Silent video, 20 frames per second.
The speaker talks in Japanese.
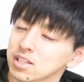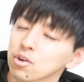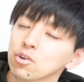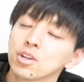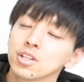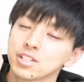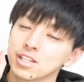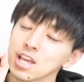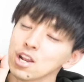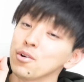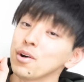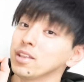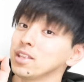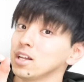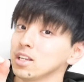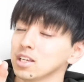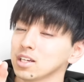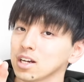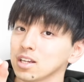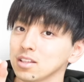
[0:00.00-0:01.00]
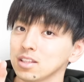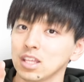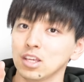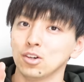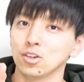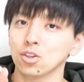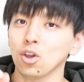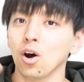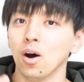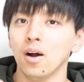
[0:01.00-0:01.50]
で、この0は何かってい
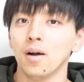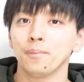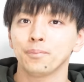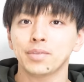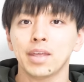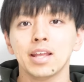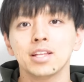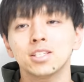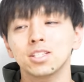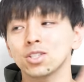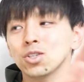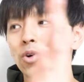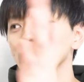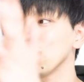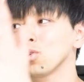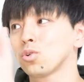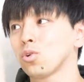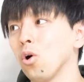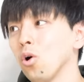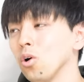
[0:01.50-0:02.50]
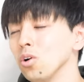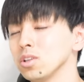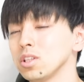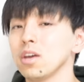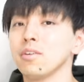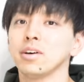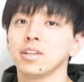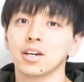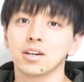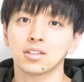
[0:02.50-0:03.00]
うと、テスト5
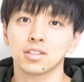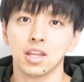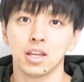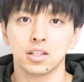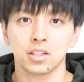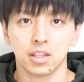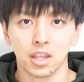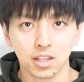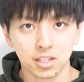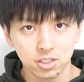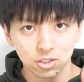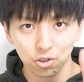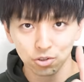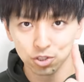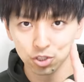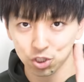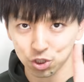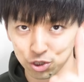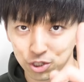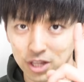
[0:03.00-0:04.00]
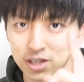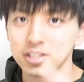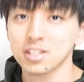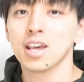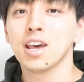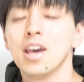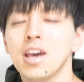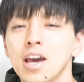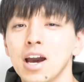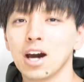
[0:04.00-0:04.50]
ではなくてテスト中です。
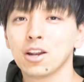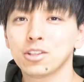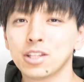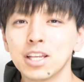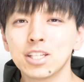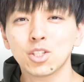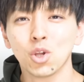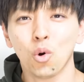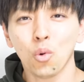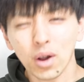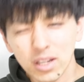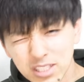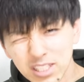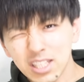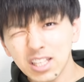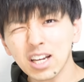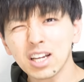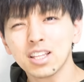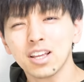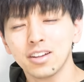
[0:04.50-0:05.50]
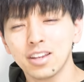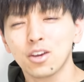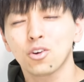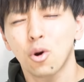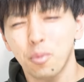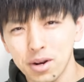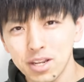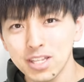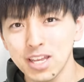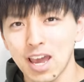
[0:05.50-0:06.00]
あの、テスト終わっちゃった方はね、
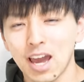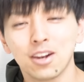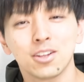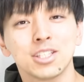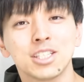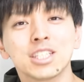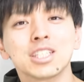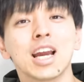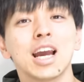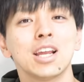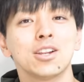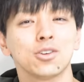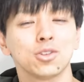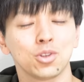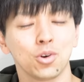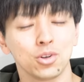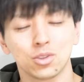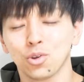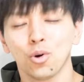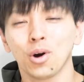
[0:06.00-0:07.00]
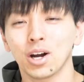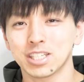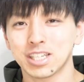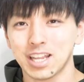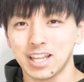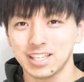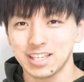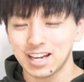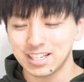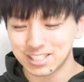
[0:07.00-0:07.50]
ごめんなさい。あの、次回の動画
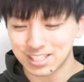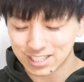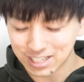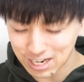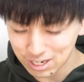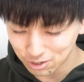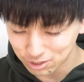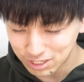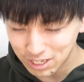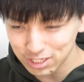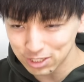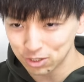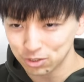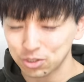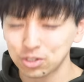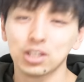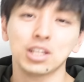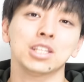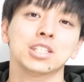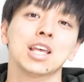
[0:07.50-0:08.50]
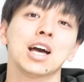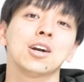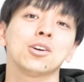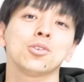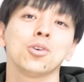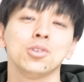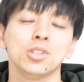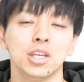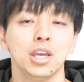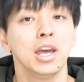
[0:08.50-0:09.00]
じゃないや、次回のテストの時に参
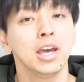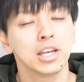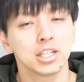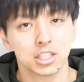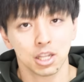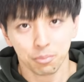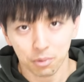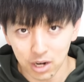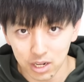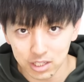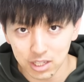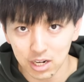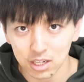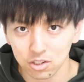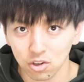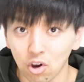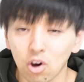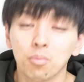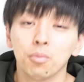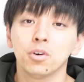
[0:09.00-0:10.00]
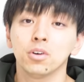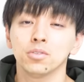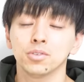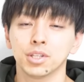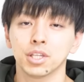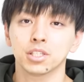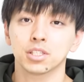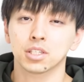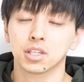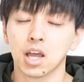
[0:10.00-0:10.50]
考にしてもらえたらと思うん
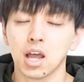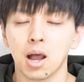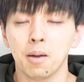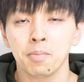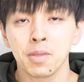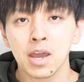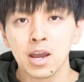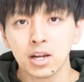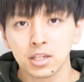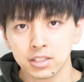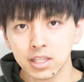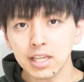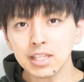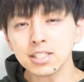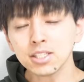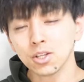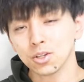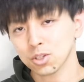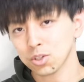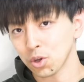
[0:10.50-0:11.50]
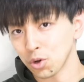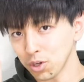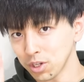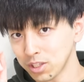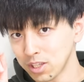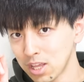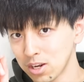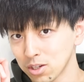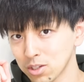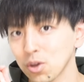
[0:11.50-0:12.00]
ですが、テスト解
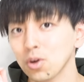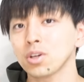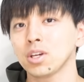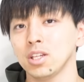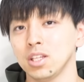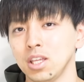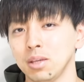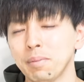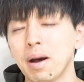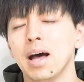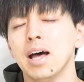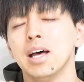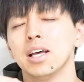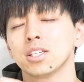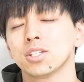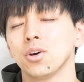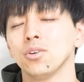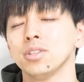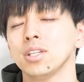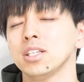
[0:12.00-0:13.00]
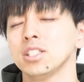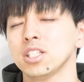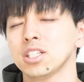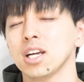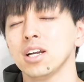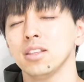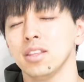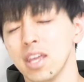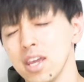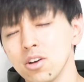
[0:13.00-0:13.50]
いてる時に、まあ、そんな時
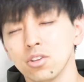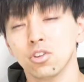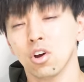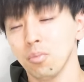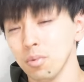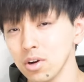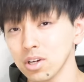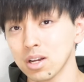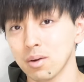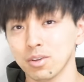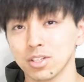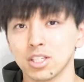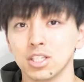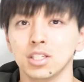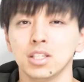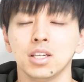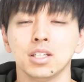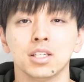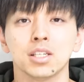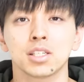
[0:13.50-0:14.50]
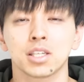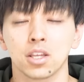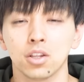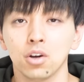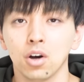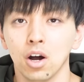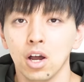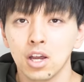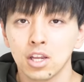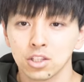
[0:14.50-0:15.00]
間ねえよと思うかもしれないんですけ
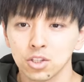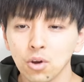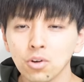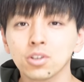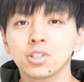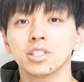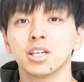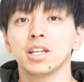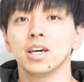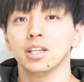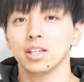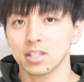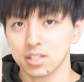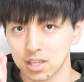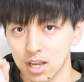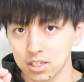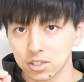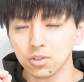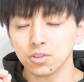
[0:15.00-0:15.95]
ど、解くじゃないですか。